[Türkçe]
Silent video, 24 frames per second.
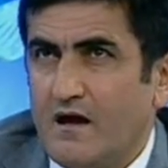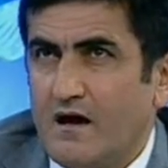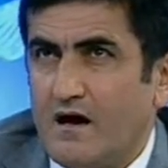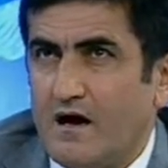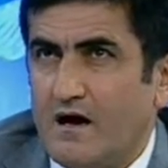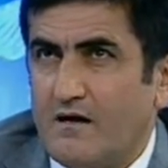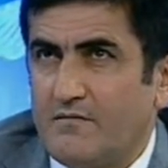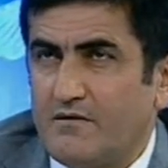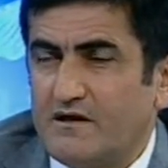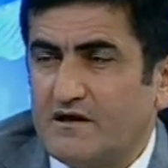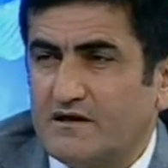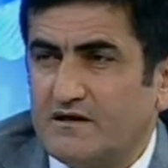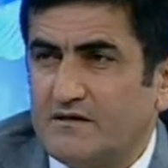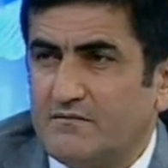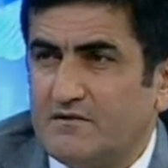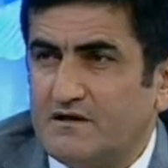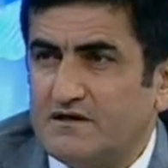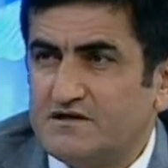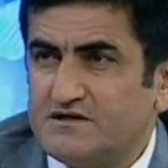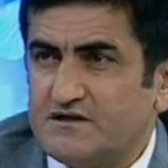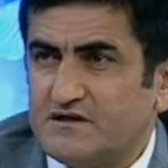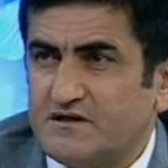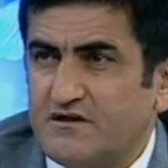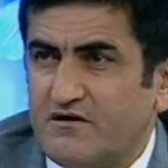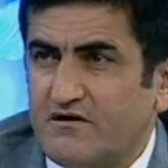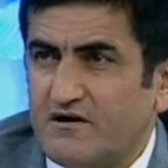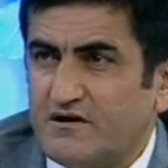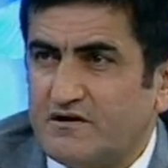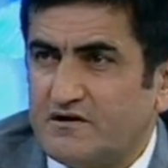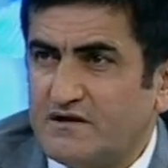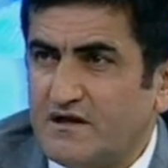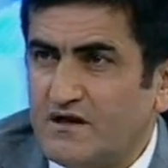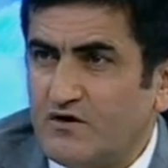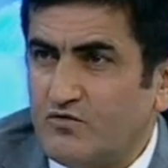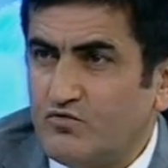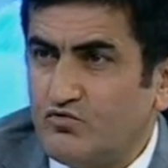Amerika Birleşik
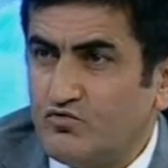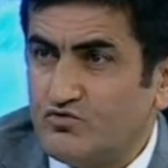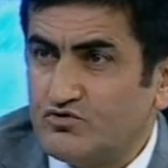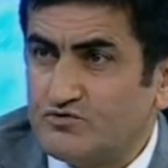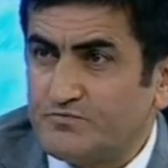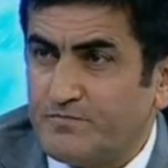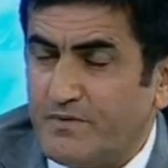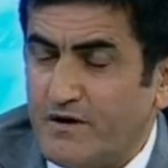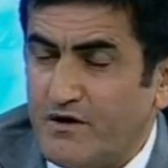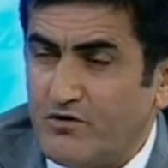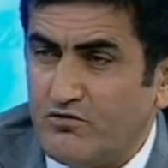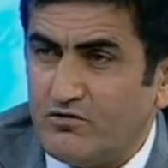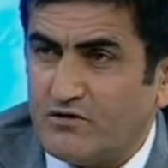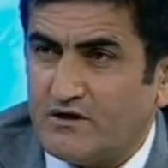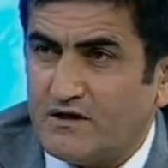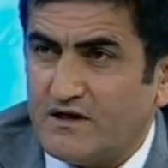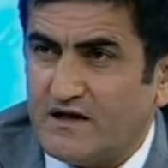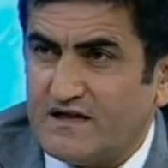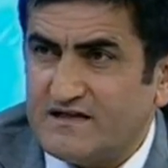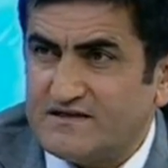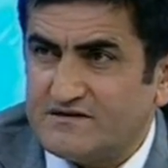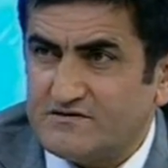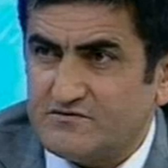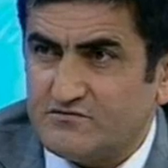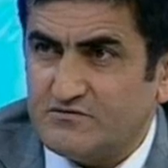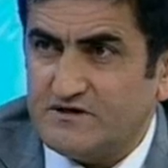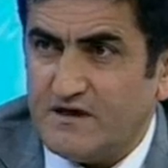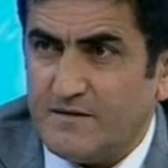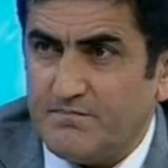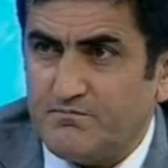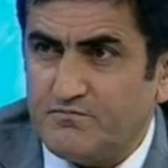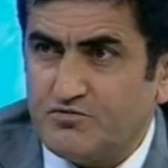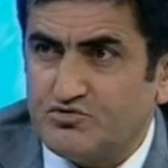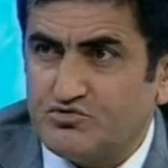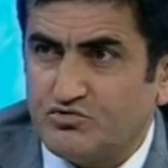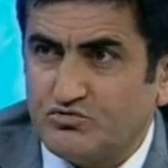Devletleri'nde Louis Pauling Enstitüsü'nün
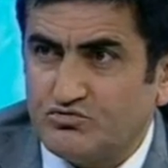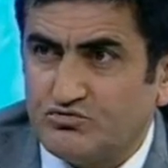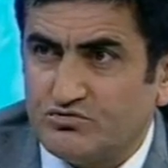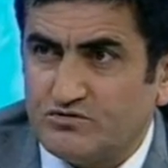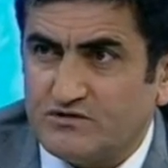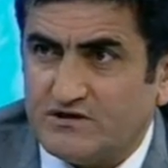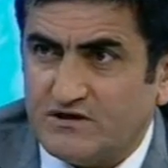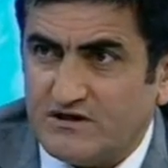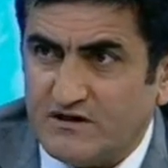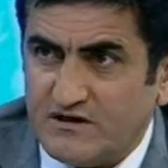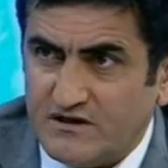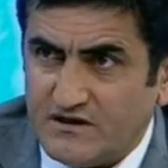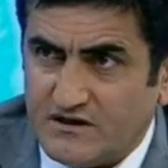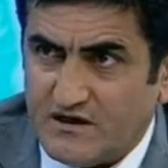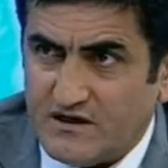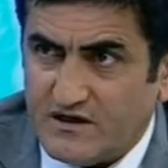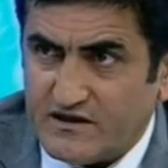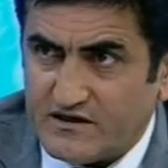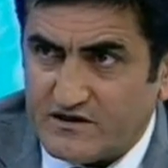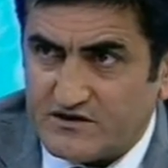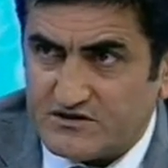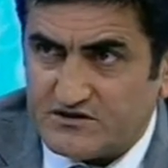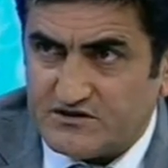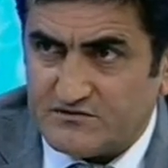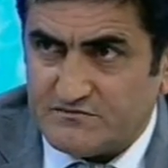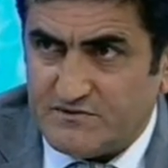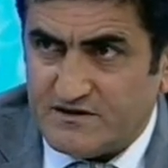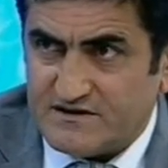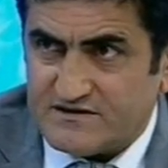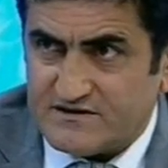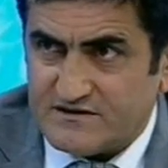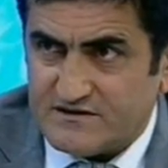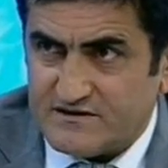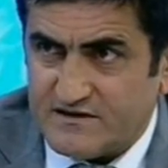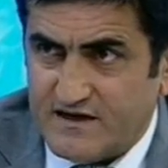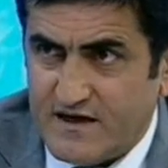yapmış olduğu klinik
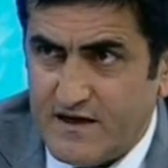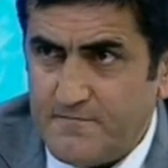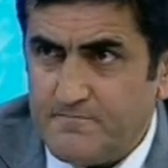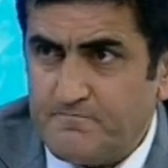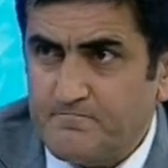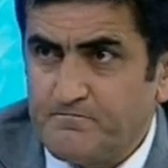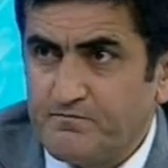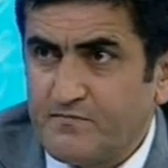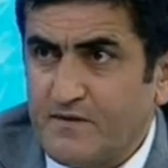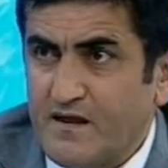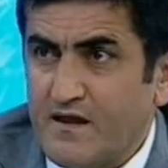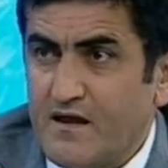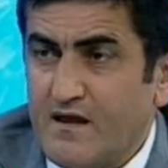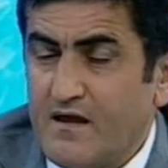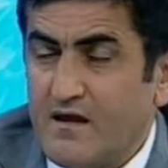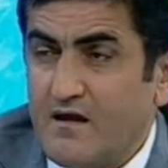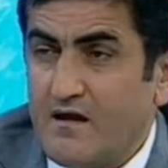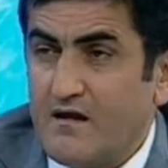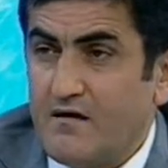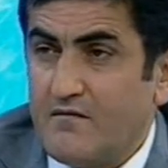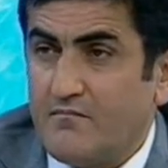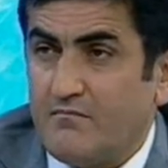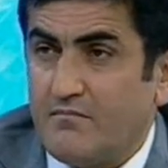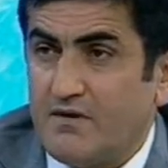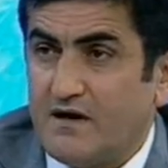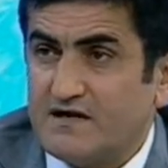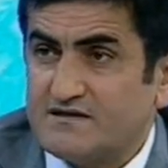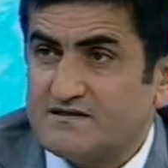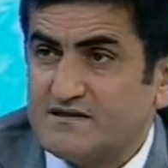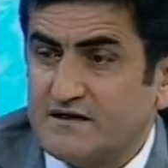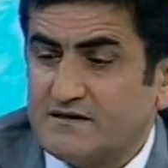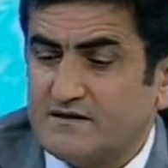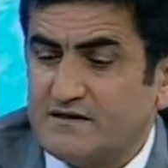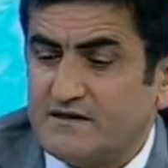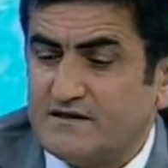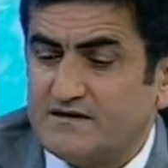araştırmasında
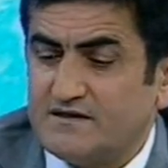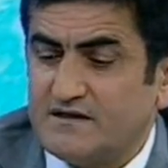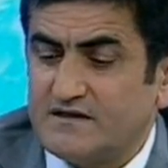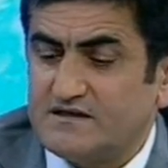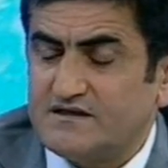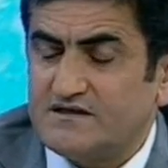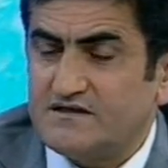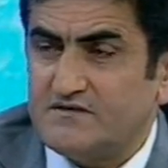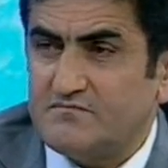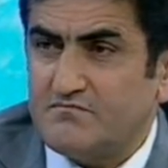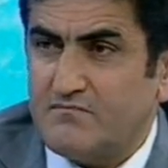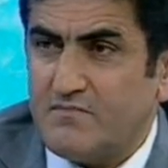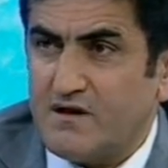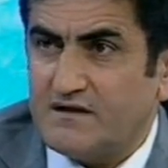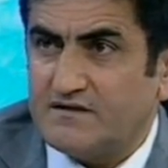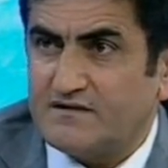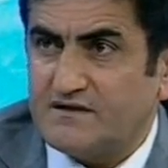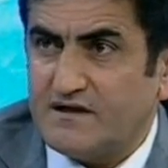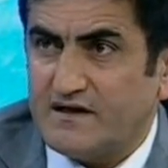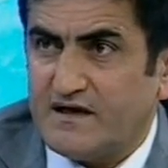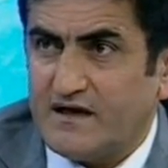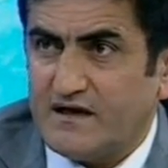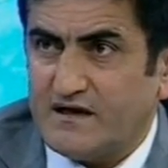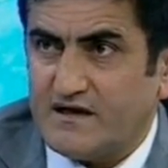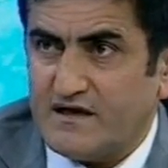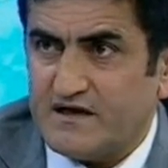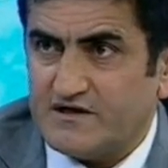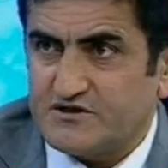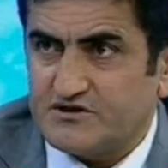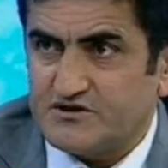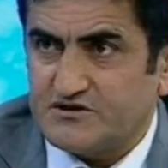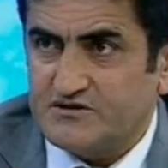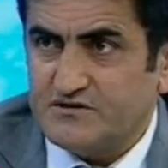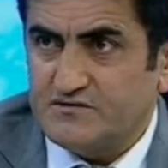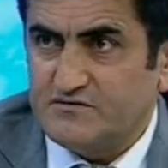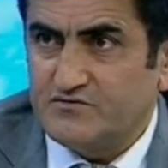bağırsaklardaki mantara karşı